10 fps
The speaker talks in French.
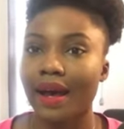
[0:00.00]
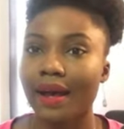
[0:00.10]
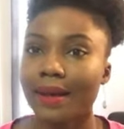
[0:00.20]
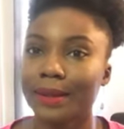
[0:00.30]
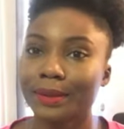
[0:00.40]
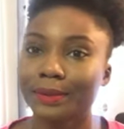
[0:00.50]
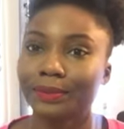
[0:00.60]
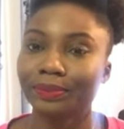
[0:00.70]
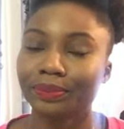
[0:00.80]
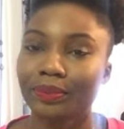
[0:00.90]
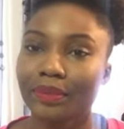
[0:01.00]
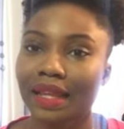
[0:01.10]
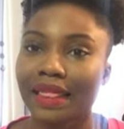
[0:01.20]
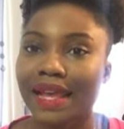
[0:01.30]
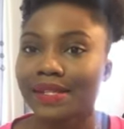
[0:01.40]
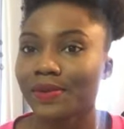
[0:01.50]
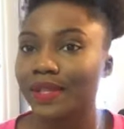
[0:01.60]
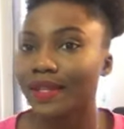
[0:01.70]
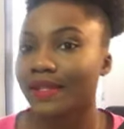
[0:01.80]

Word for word: Euh, la suite